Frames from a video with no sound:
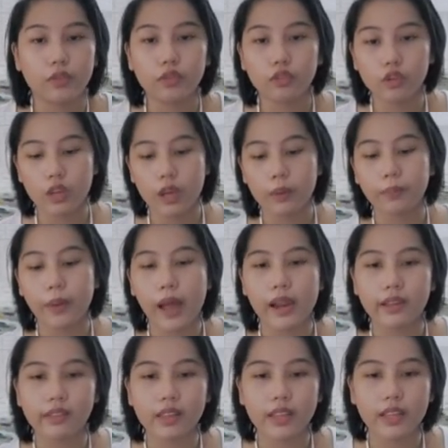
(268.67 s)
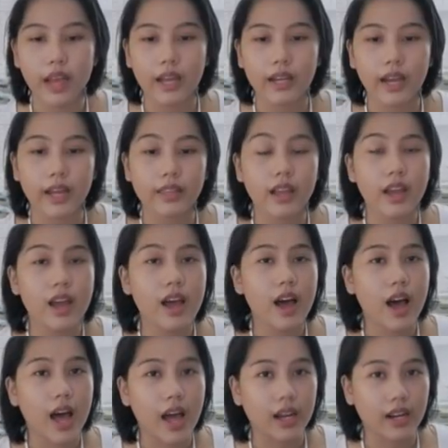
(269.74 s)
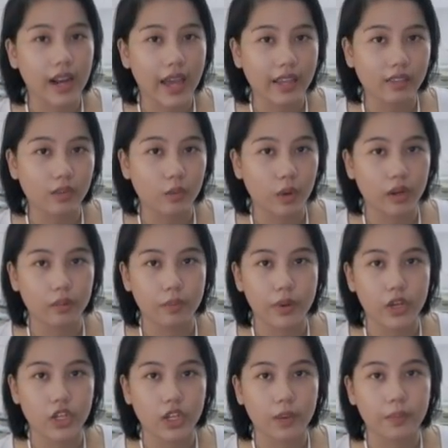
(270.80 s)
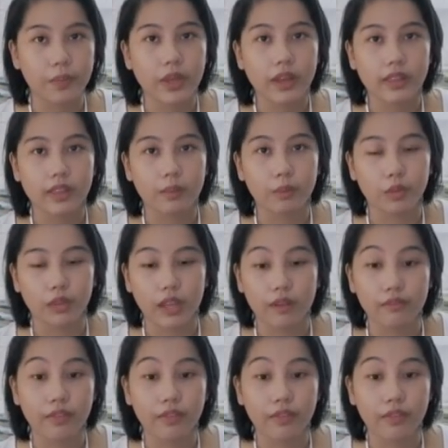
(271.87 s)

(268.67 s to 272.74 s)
Gusto niyang paalisin kaagad ang light squared bishop ng puti.